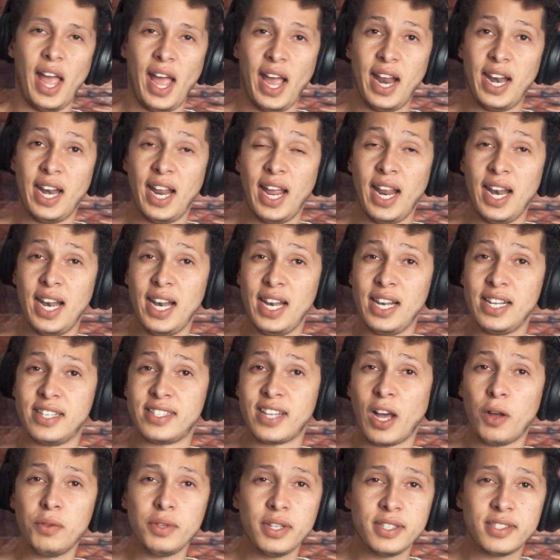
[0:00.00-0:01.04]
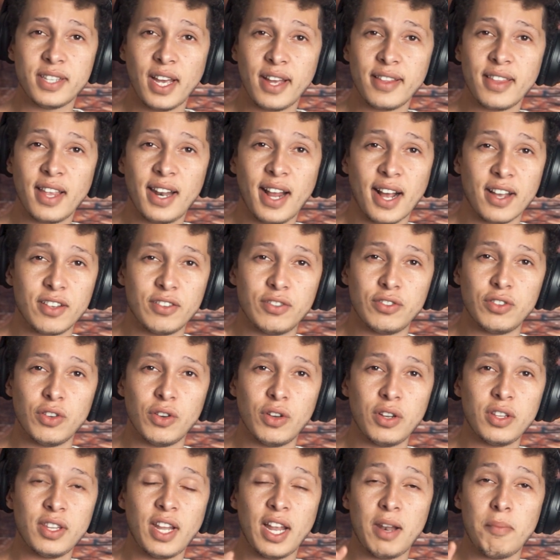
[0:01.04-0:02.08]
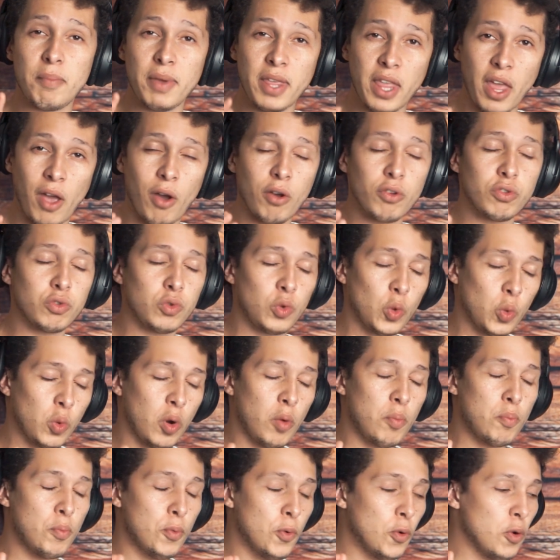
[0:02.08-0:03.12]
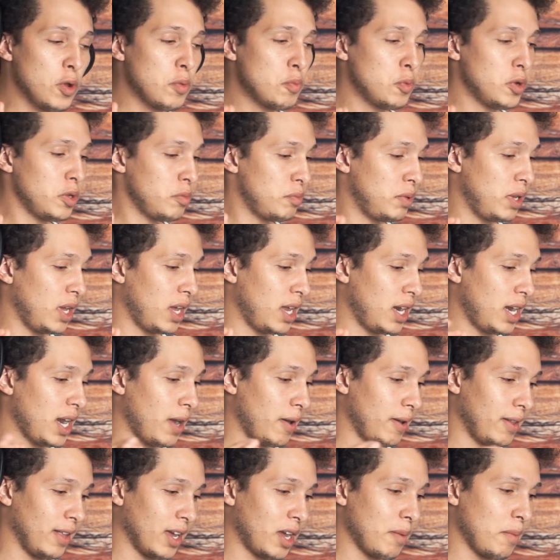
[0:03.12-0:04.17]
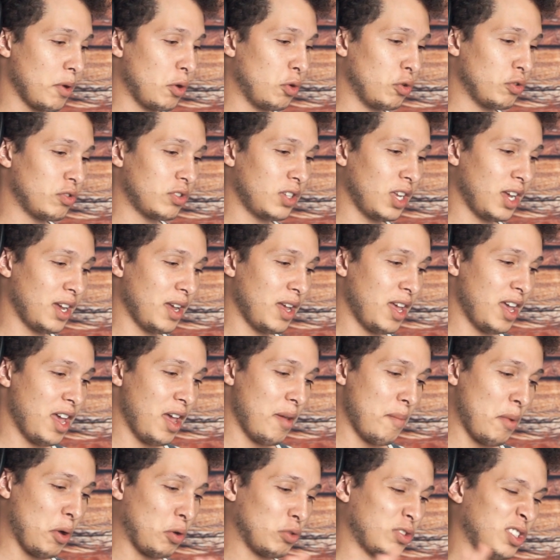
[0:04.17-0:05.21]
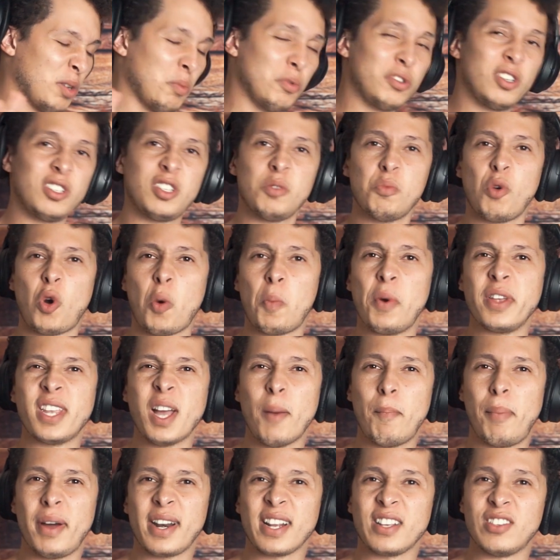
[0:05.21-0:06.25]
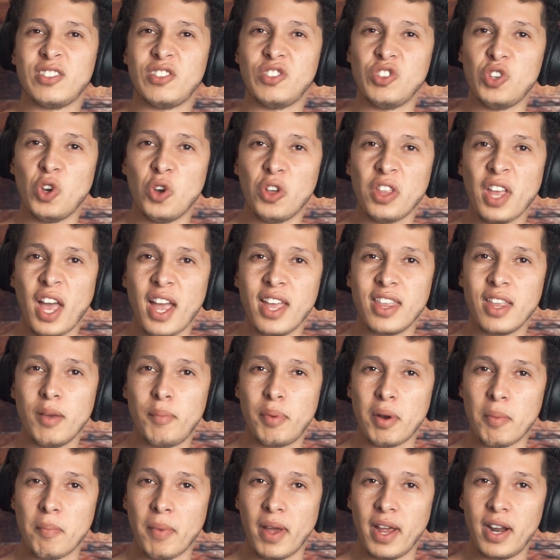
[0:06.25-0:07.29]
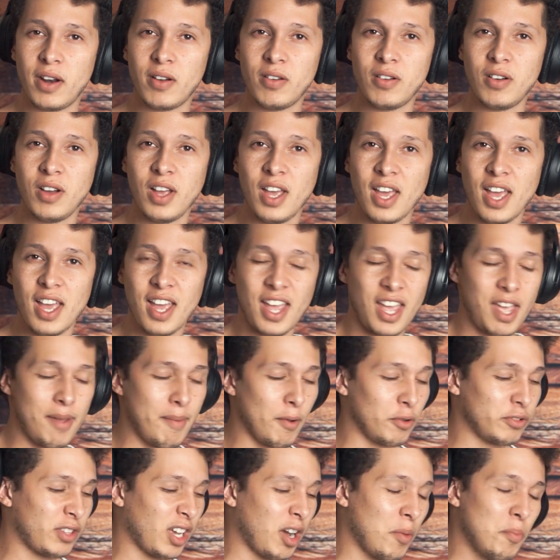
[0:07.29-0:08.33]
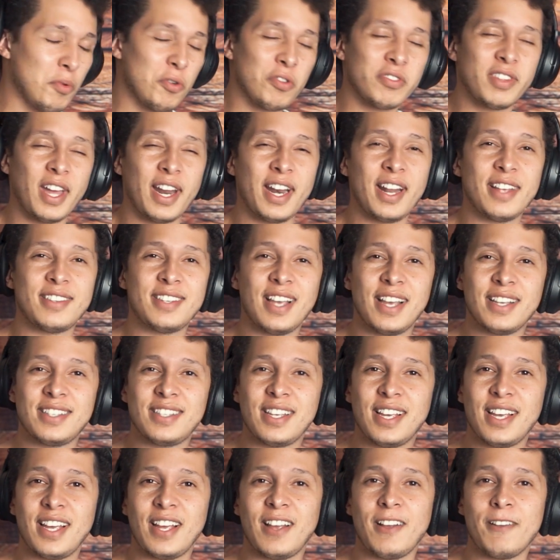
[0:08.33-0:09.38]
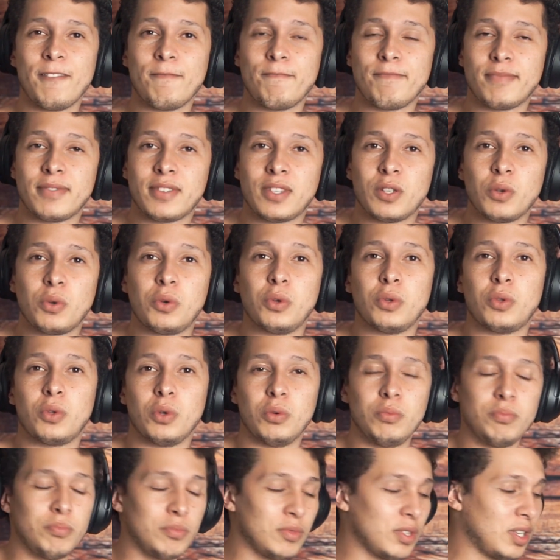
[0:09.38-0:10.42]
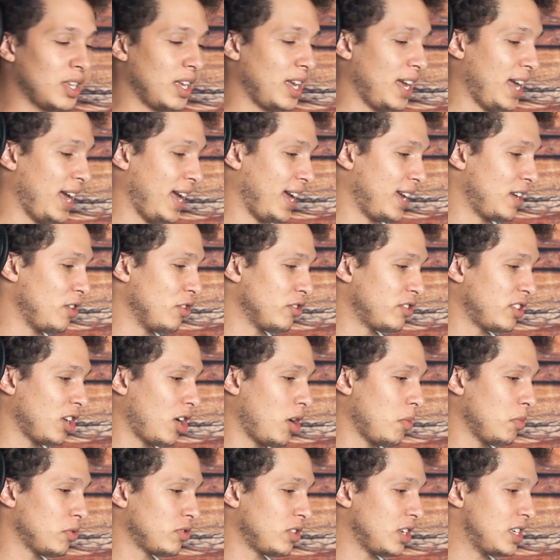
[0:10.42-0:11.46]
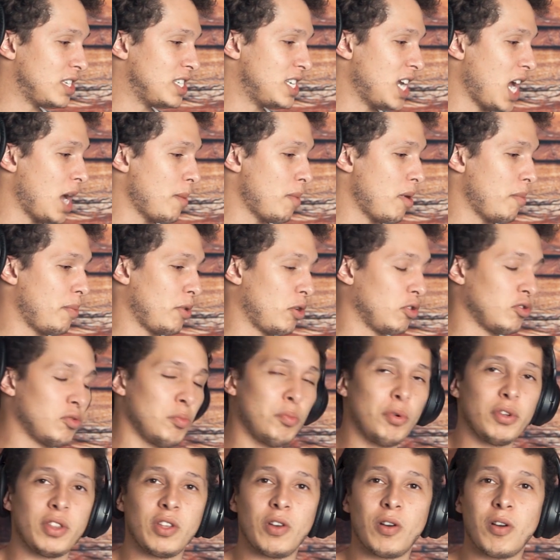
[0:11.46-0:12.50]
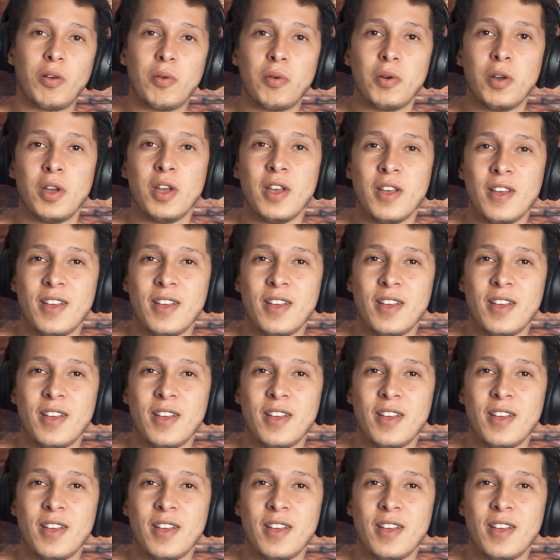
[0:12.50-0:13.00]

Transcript: El, el, sound design de la canción, del video, estuvo muy, muy bien. La verdad que me gusta. Me gustó muchísimo como ya apareció de ahí de primero. Y me gusta como nos dan ese, ese turutum, no sé cómo se llama, pero es un poquito